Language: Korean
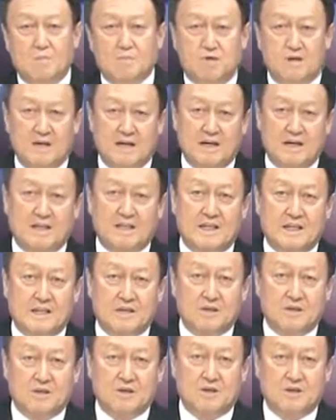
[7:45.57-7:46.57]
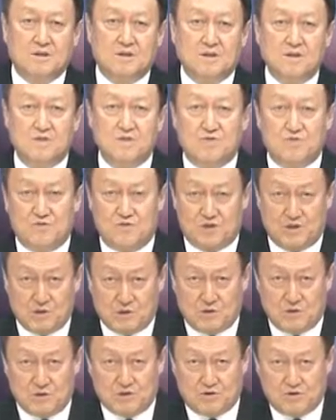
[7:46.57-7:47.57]
플랜에 따라서
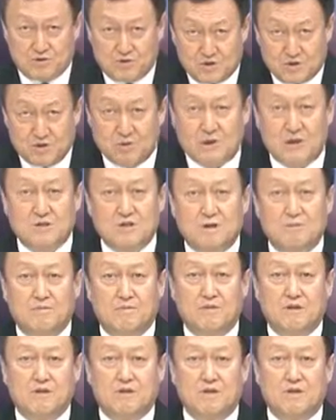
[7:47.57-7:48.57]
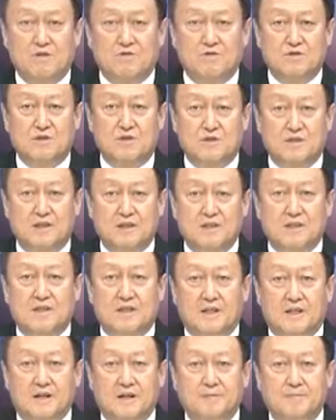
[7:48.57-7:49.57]
주치의, 주치의와 전문의들이
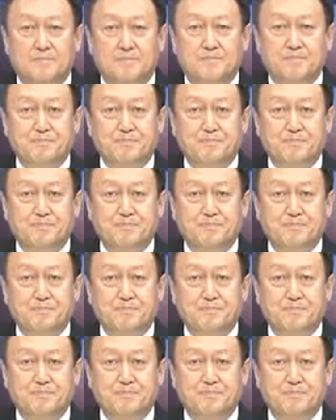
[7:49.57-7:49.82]
구성되는데